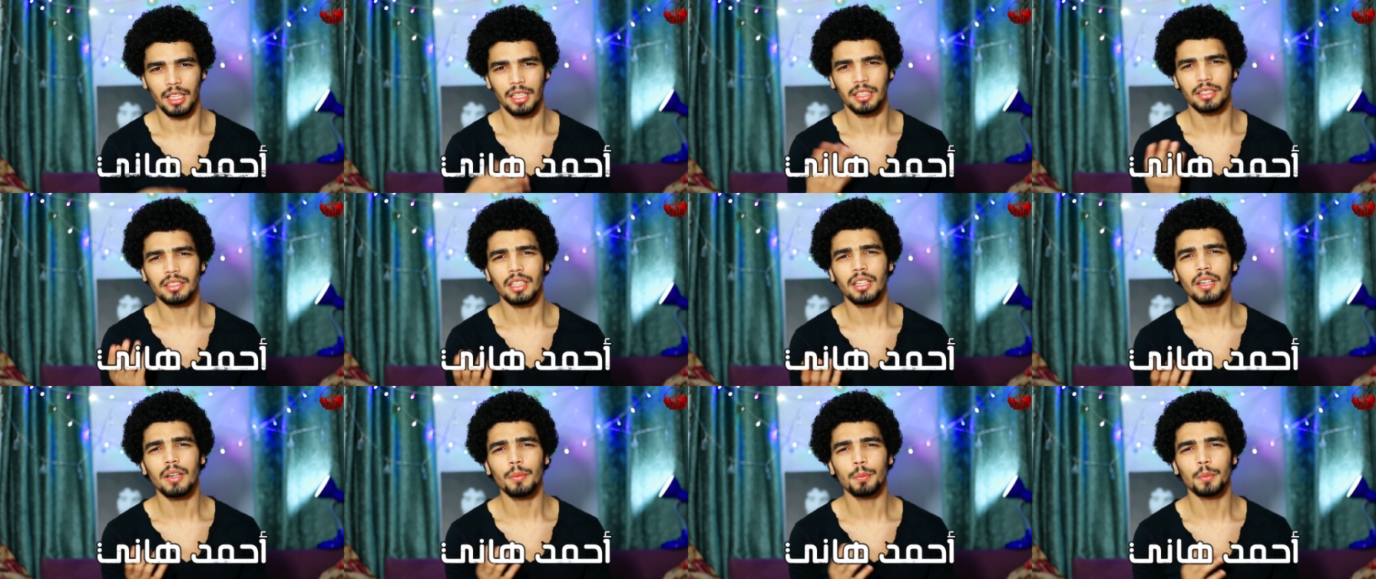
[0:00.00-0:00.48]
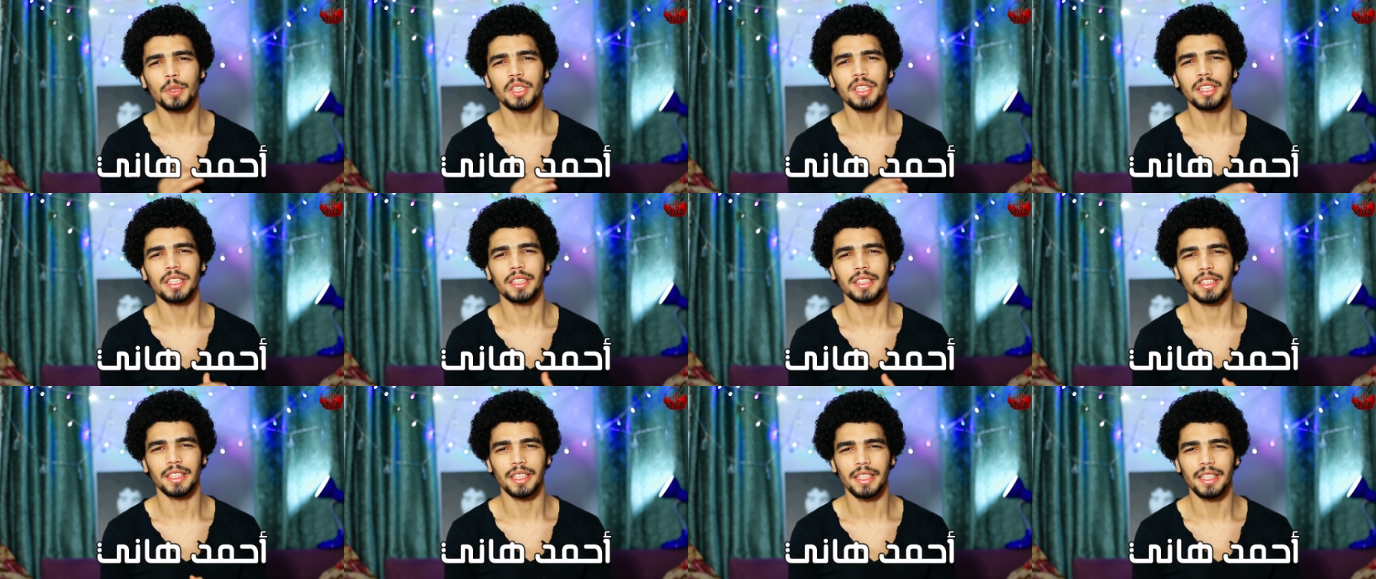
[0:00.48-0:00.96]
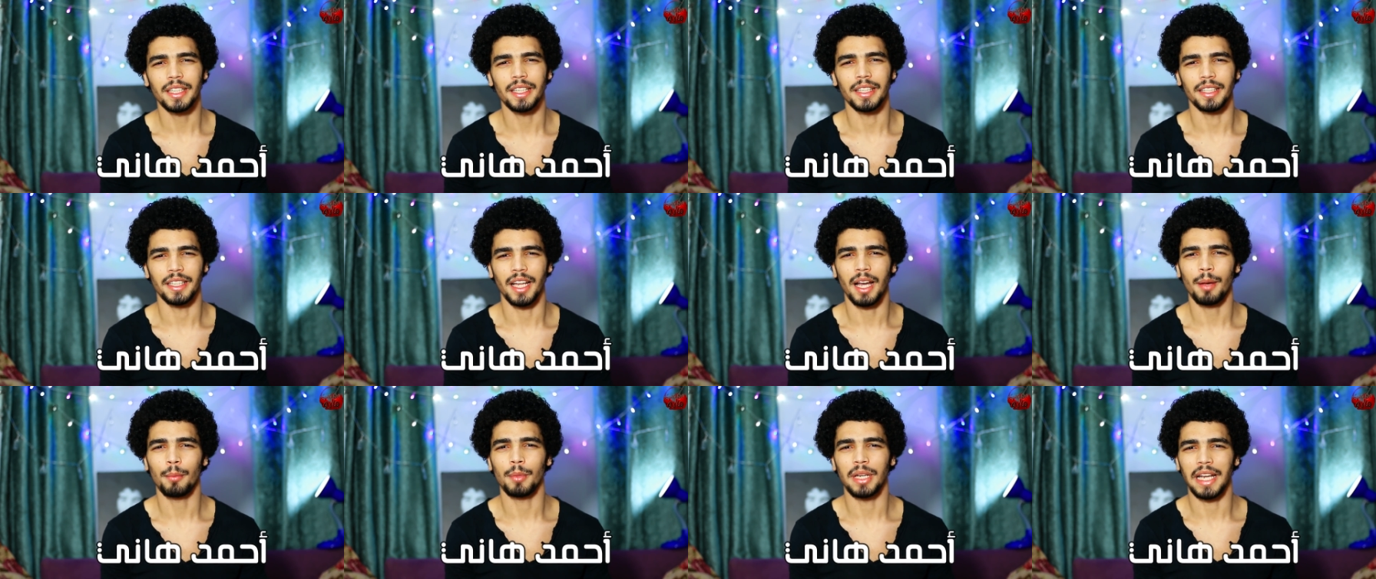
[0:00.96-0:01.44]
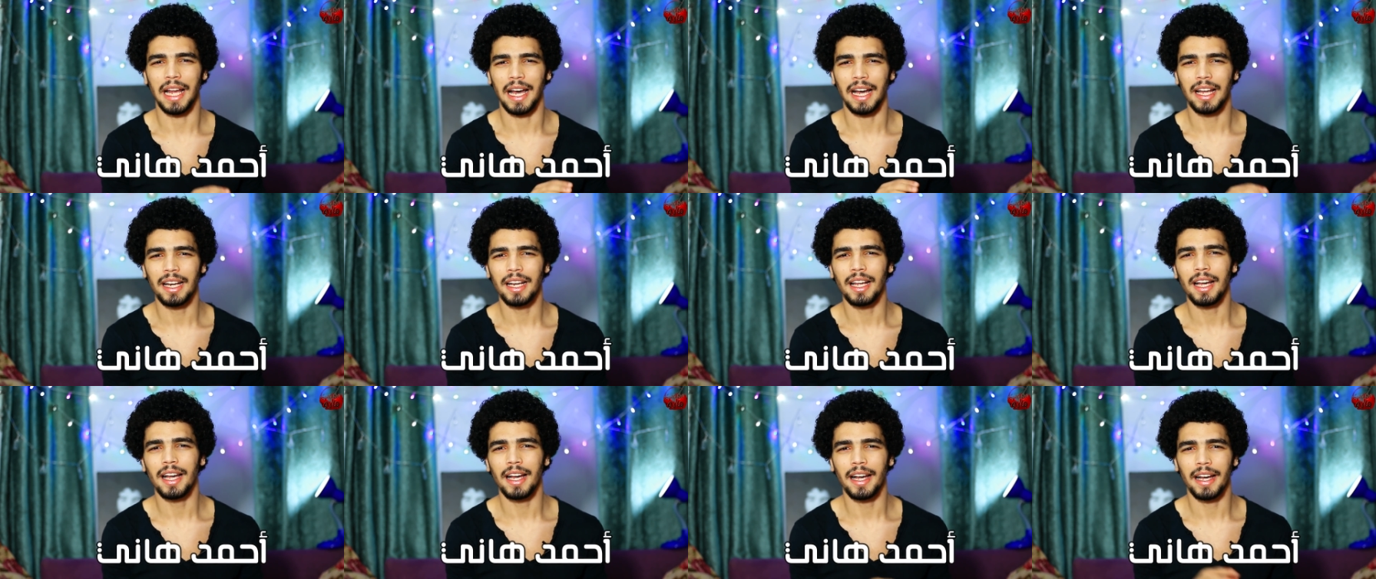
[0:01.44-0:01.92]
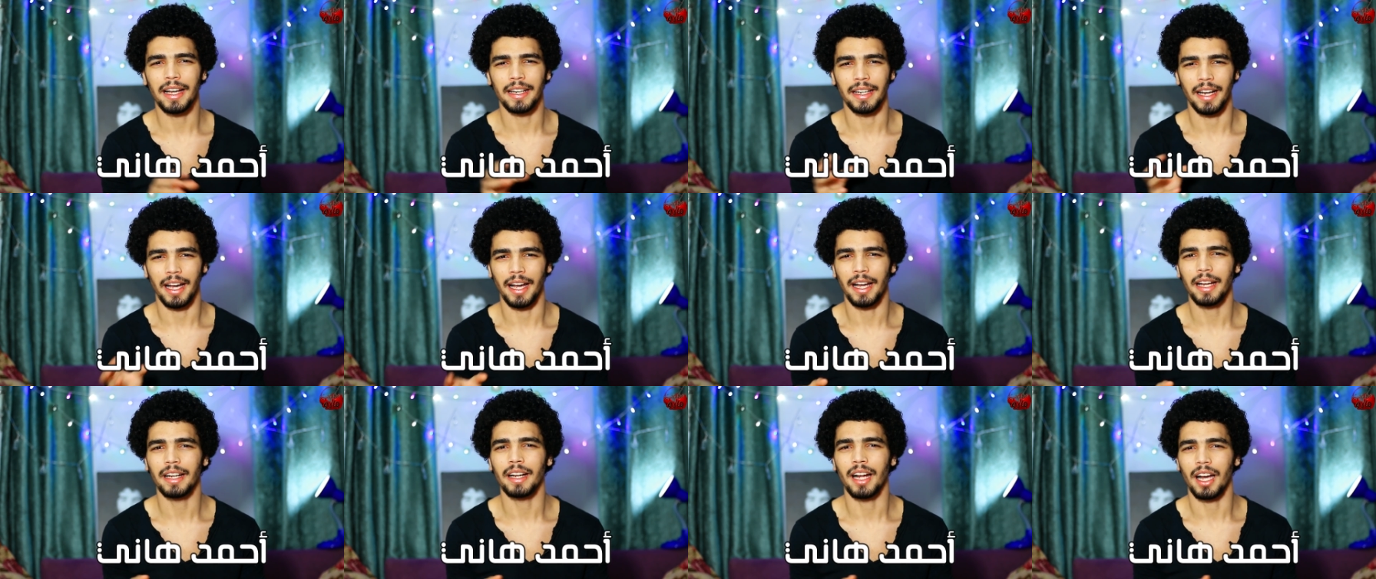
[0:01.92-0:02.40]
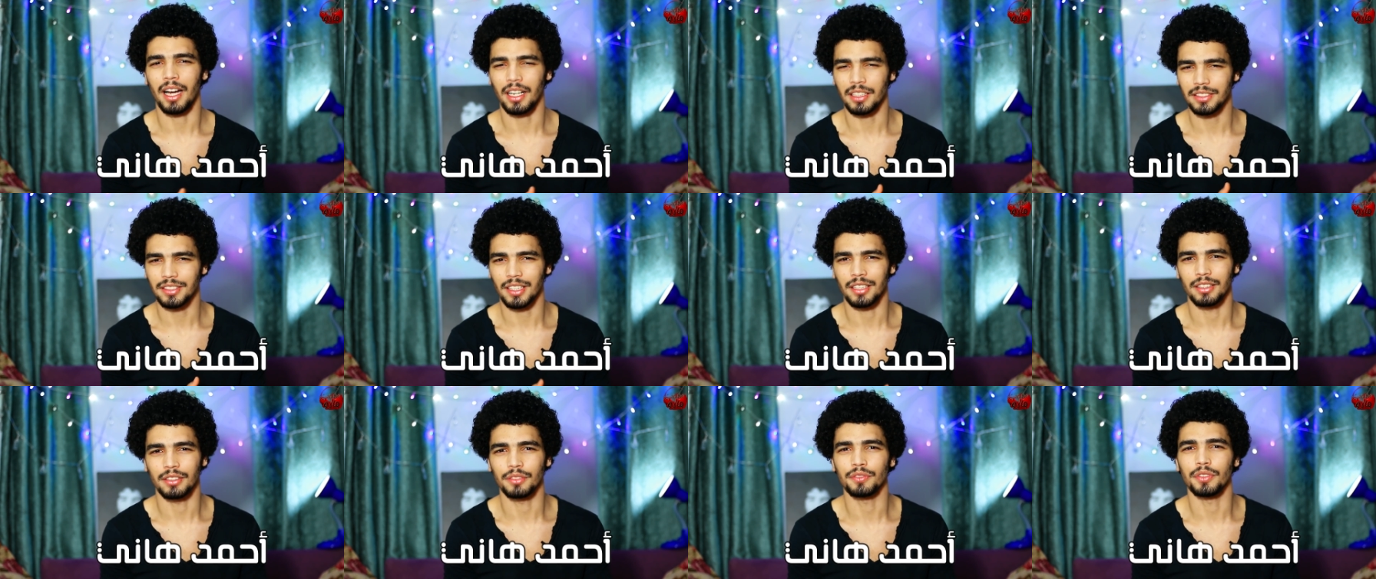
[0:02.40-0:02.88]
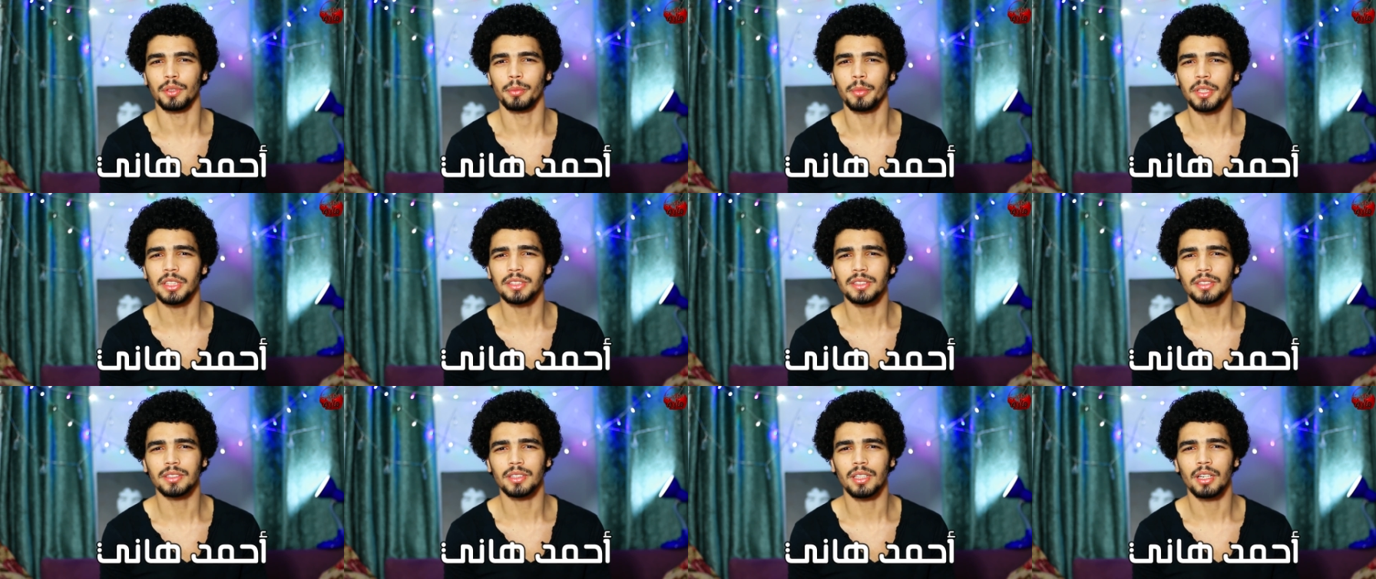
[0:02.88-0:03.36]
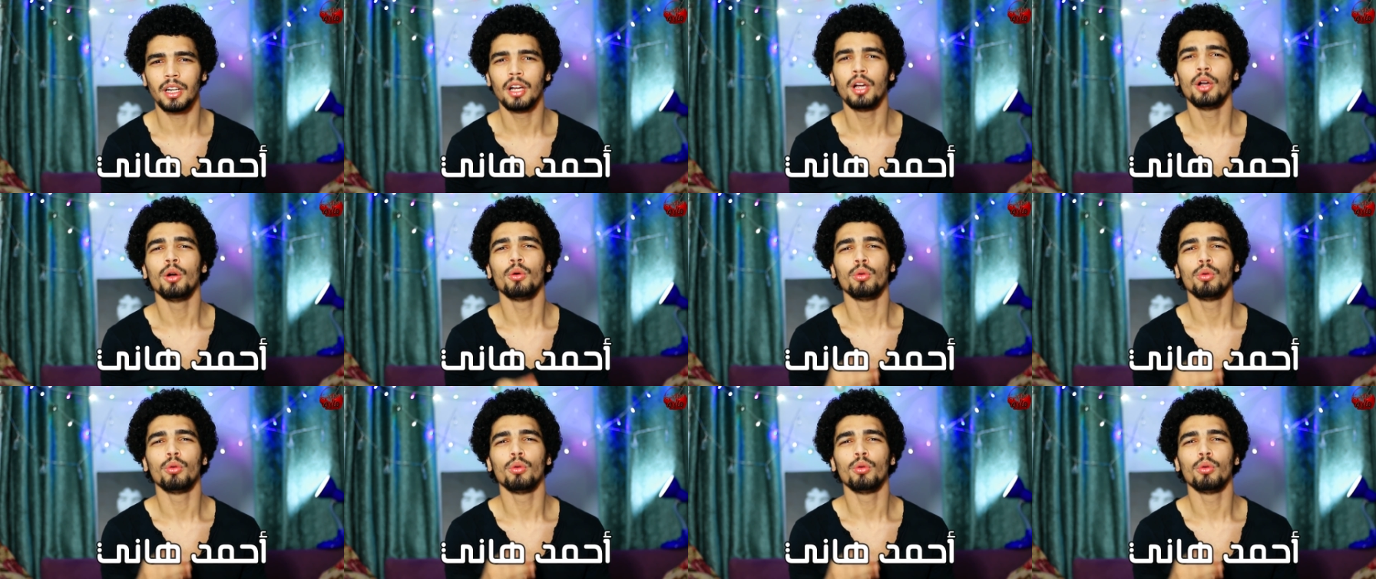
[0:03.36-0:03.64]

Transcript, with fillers: اللي طلب مني كتير إن أعمل حلقة عن حاجة حصلت في مصر